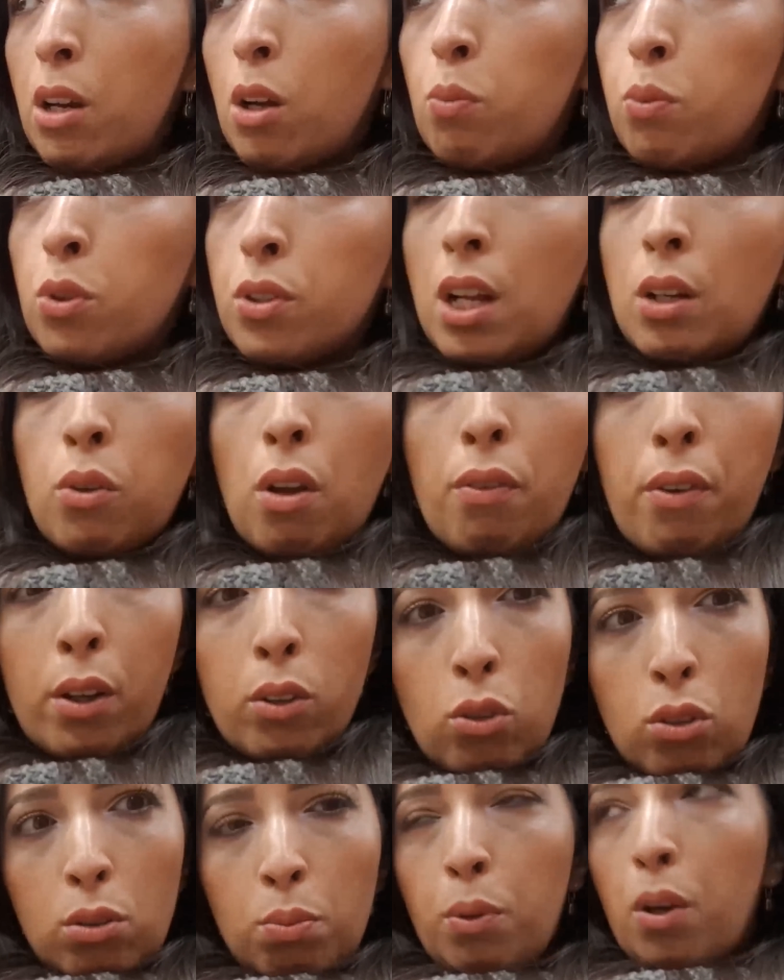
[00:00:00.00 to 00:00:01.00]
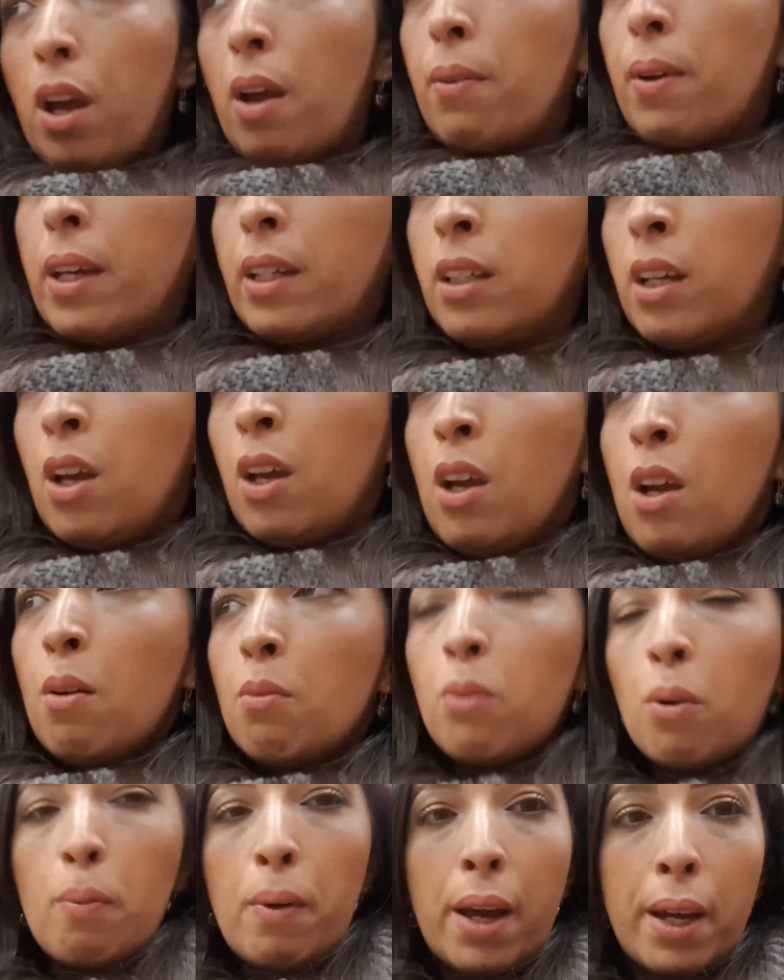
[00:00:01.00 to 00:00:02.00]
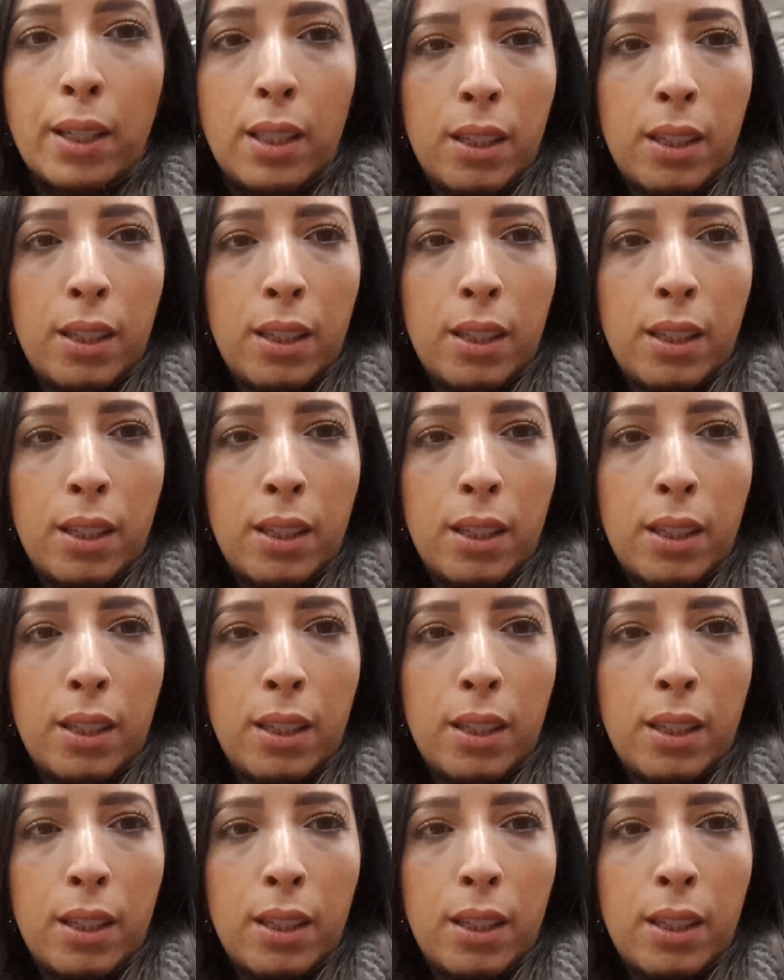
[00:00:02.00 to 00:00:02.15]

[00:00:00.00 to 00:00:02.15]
En plus, elle doit faire du sport avec. Mon mari,